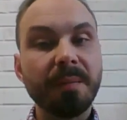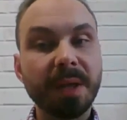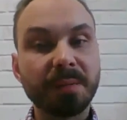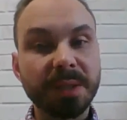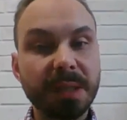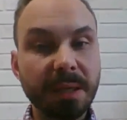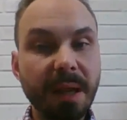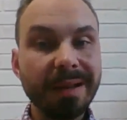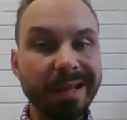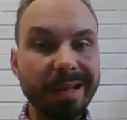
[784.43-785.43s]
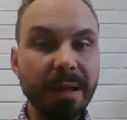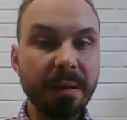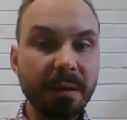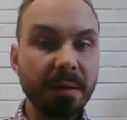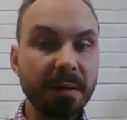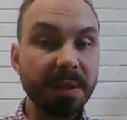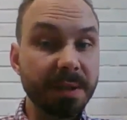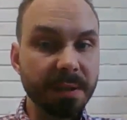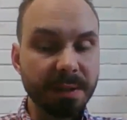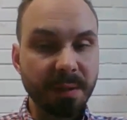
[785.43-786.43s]
медперсонала и э,
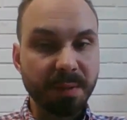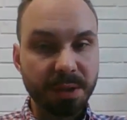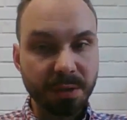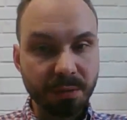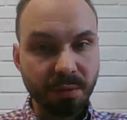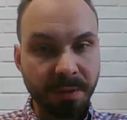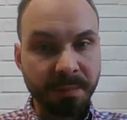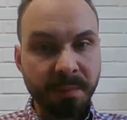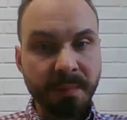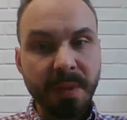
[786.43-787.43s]
медицинские процедуры.